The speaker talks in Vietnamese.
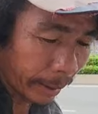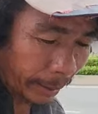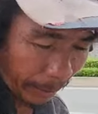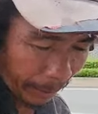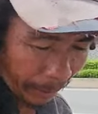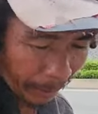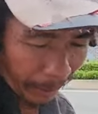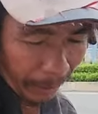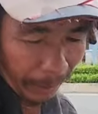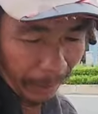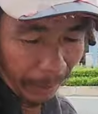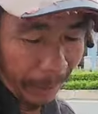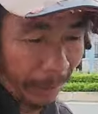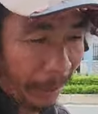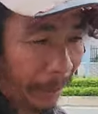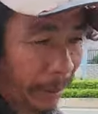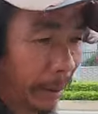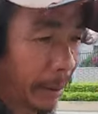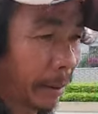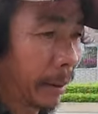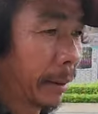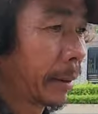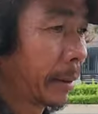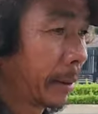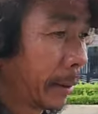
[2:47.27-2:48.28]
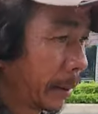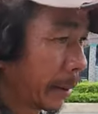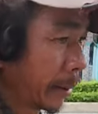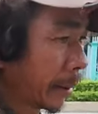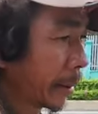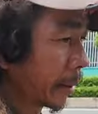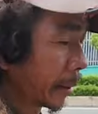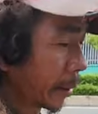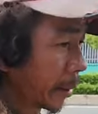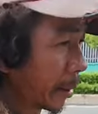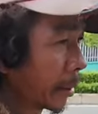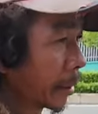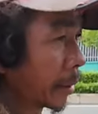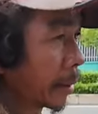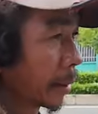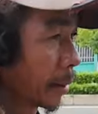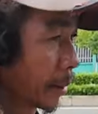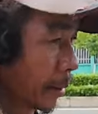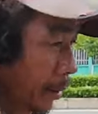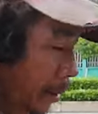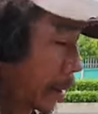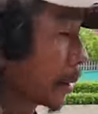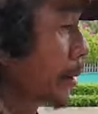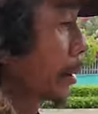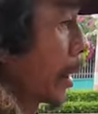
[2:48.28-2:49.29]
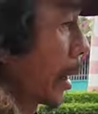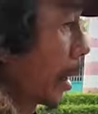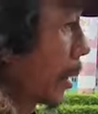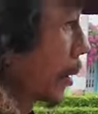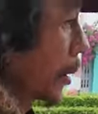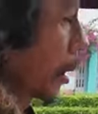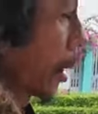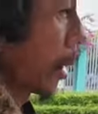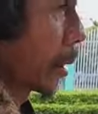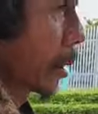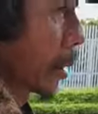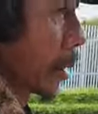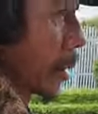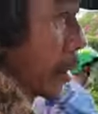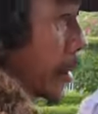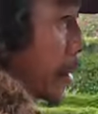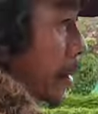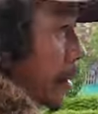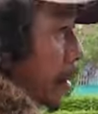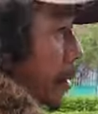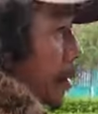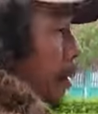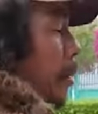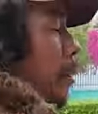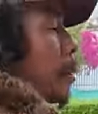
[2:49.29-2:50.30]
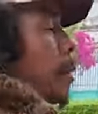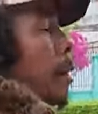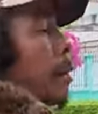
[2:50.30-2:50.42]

dạ dạ chú đi lấy giấy số hả con chạy theo chú được không